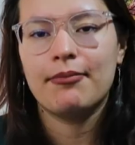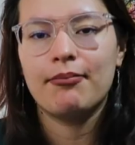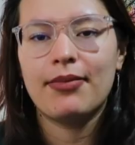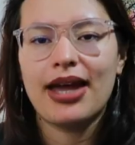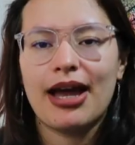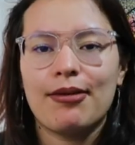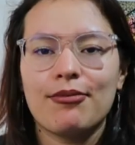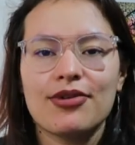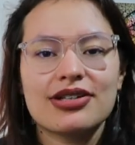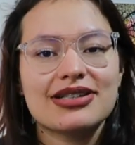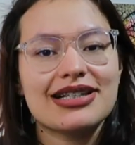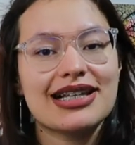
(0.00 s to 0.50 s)

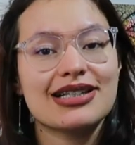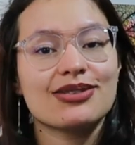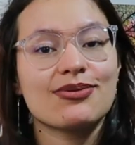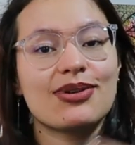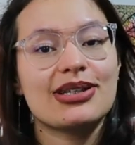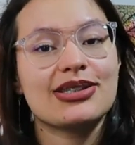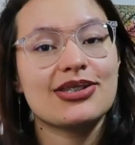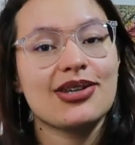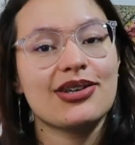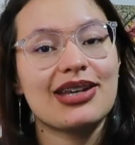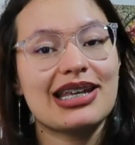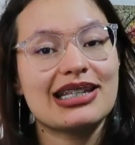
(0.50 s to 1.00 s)
Veamos las
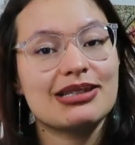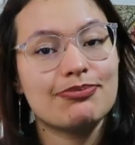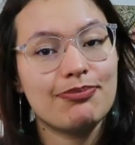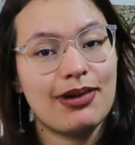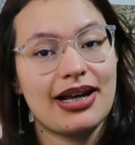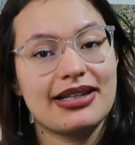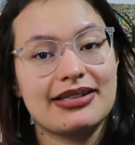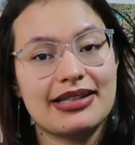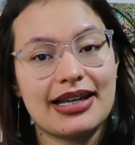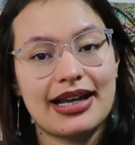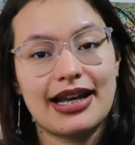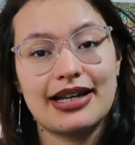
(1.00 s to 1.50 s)
cuestiones
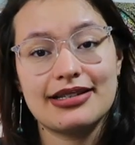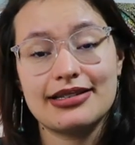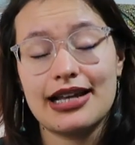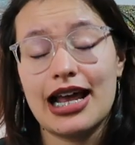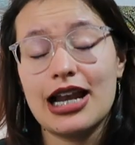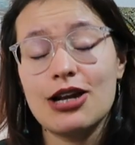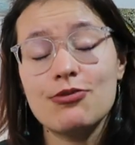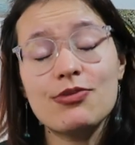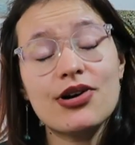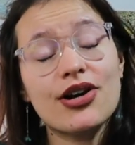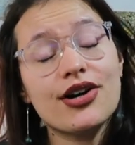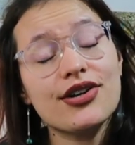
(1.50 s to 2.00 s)
básicas.
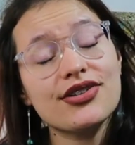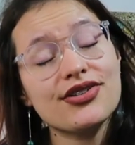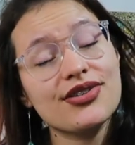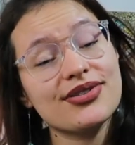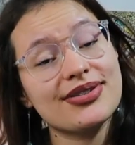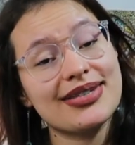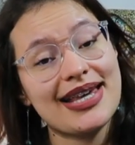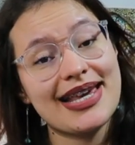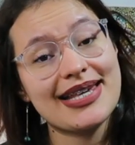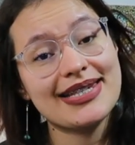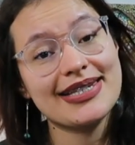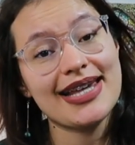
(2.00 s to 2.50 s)
A lo mejor si
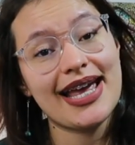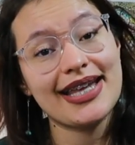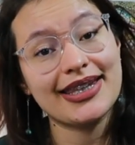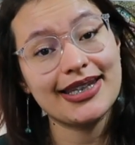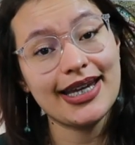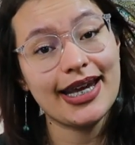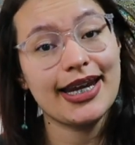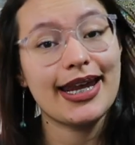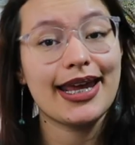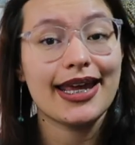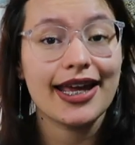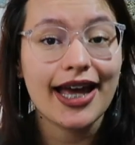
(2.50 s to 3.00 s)
ustedes ya
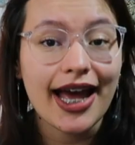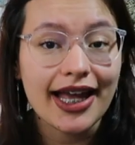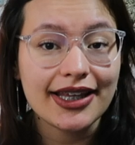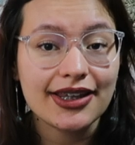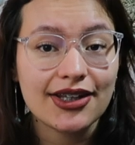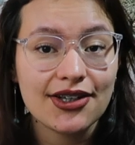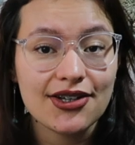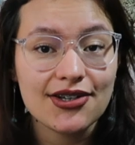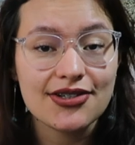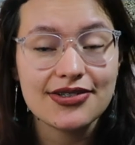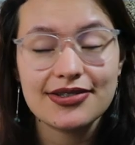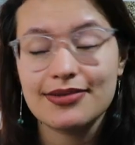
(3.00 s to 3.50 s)
tienen
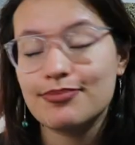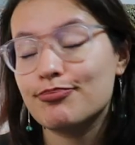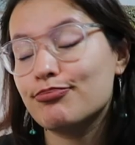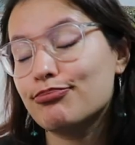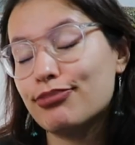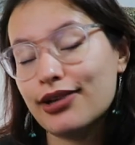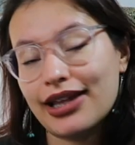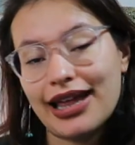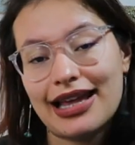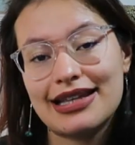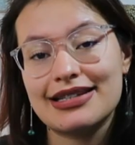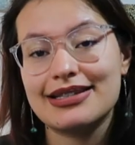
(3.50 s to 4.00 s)
gatos,
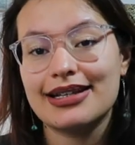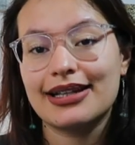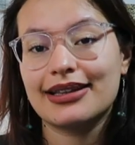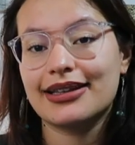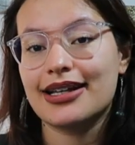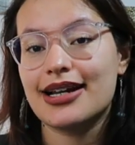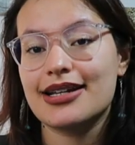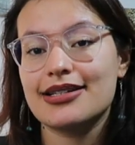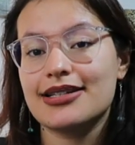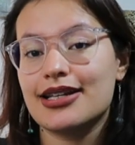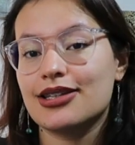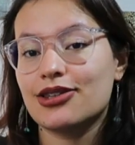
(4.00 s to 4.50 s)
puedan
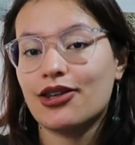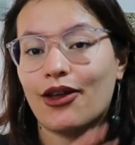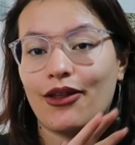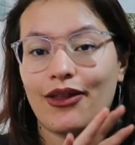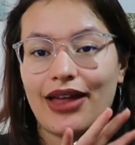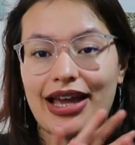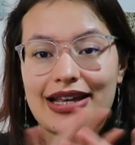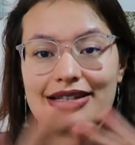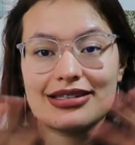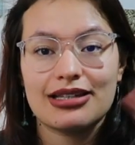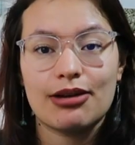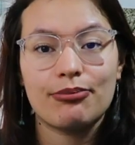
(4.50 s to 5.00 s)
saltarse
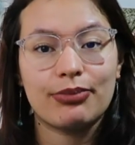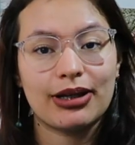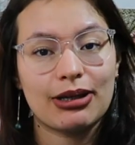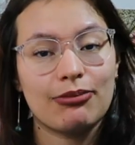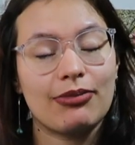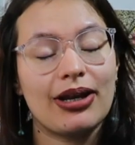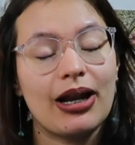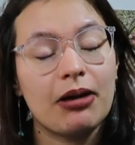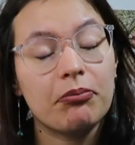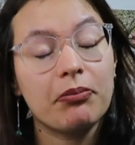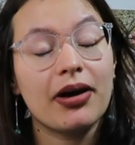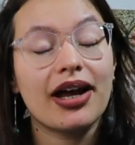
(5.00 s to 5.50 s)
toda esta
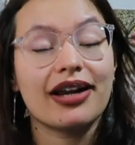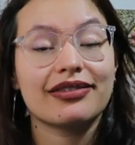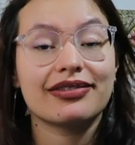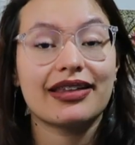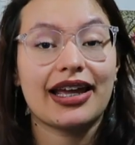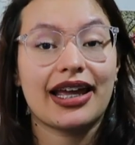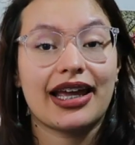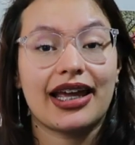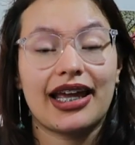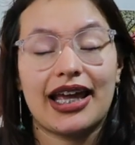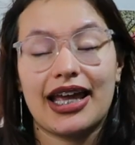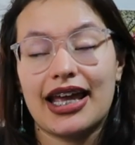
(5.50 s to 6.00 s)
primera
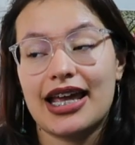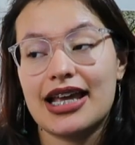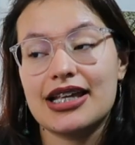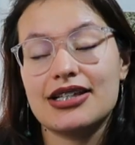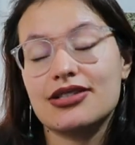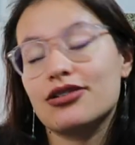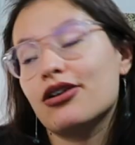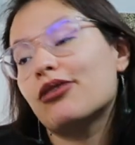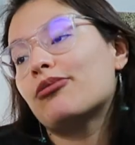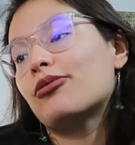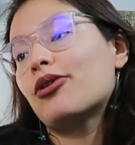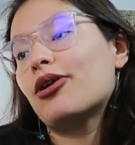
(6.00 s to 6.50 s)
parte que
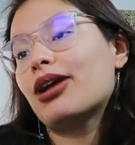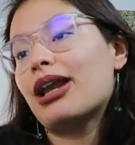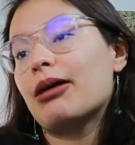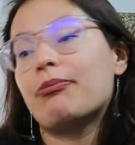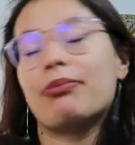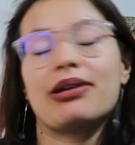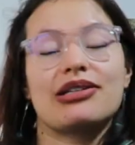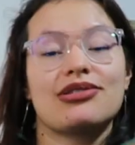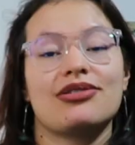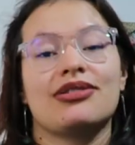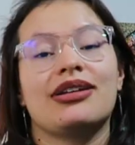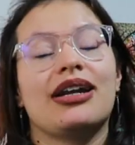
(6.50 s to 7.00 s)
es como la
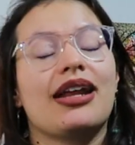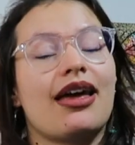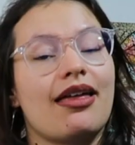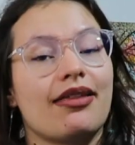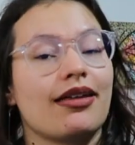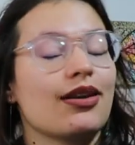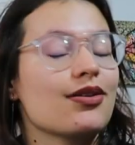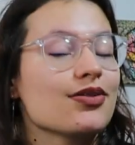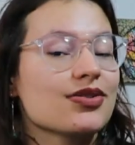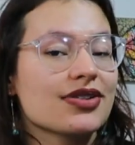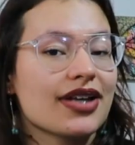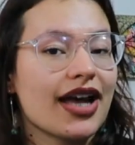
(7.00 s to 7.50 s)
personalidad
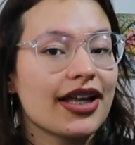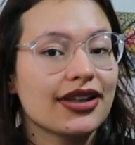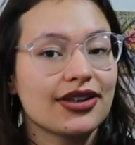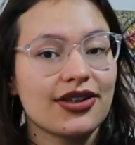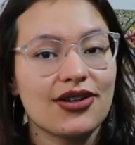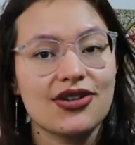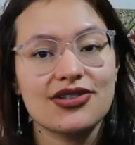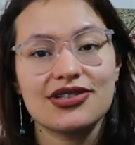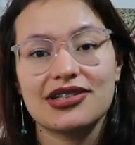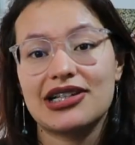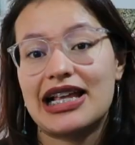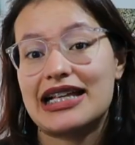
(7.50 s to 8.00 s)
de los
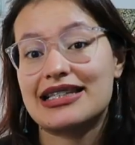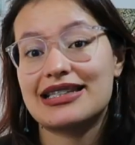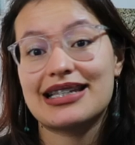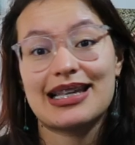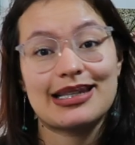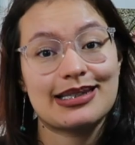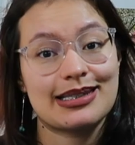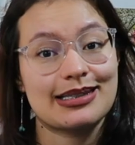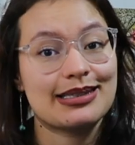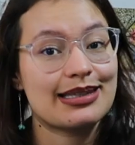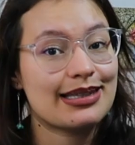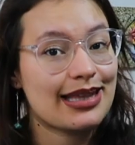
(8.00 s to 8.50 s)
gatos, las
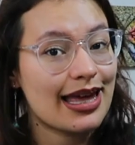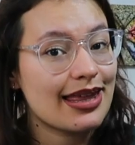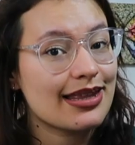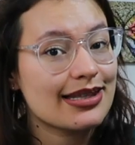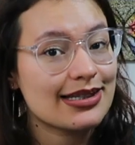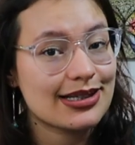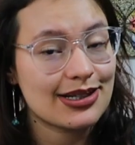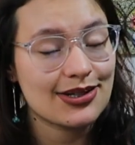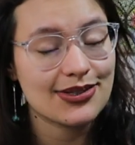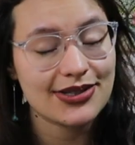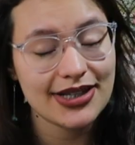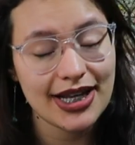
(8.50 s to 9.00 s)

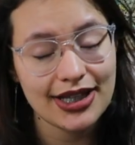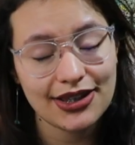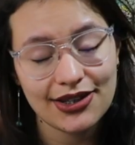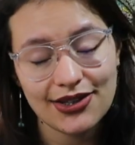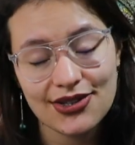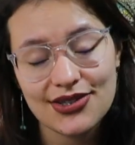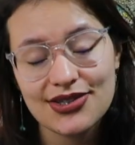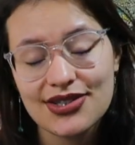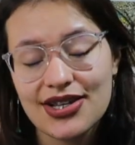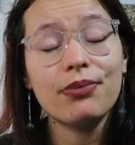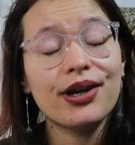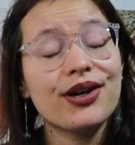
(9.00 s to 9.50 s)
necesidades de los
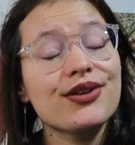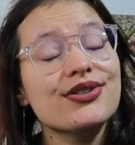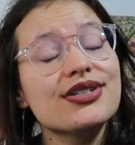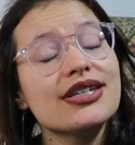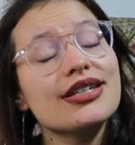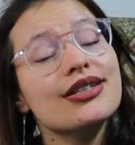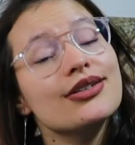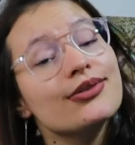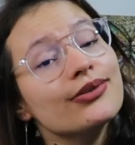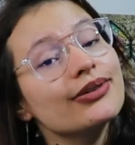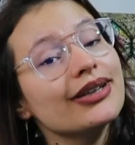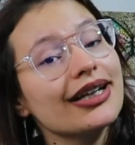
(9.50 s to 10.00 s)
gatos. Pero si
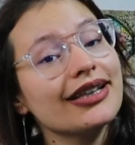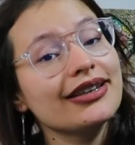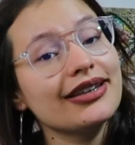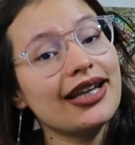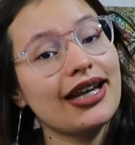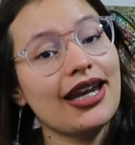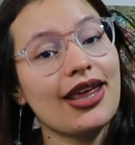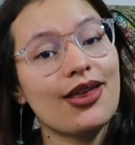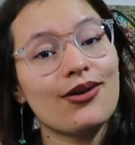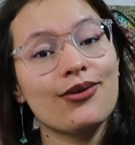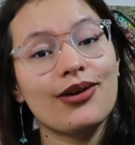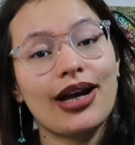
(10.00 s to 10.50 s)
nunca han
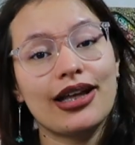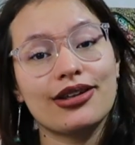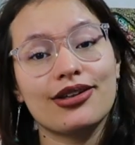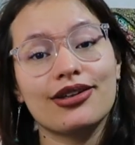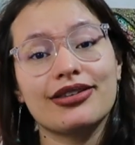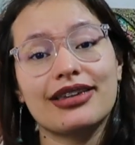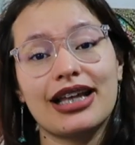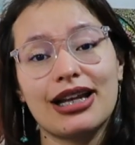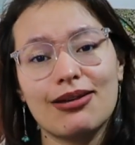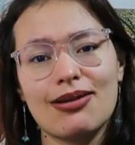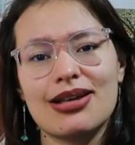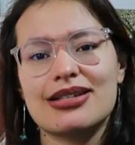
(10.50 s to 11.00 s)
tenido un
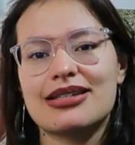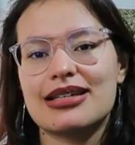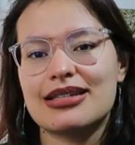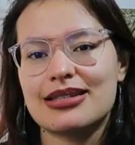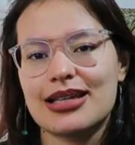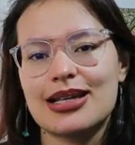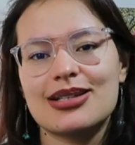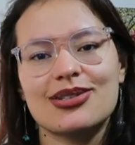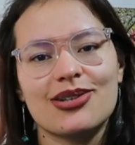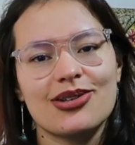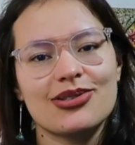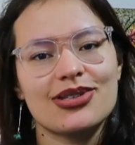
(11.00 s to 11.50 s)
gato, tal vez
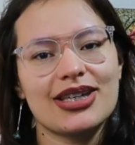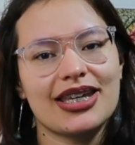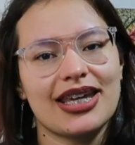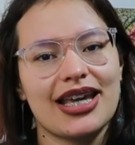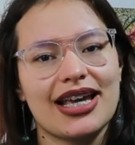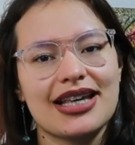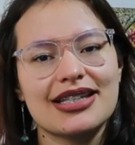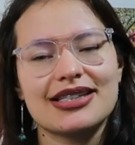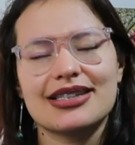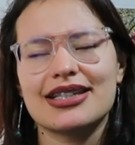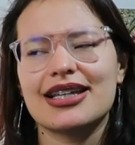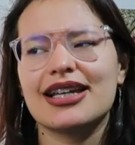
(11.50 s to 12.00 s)
estas
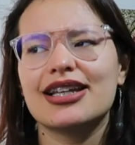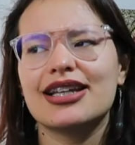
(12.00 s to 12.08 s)
cosillas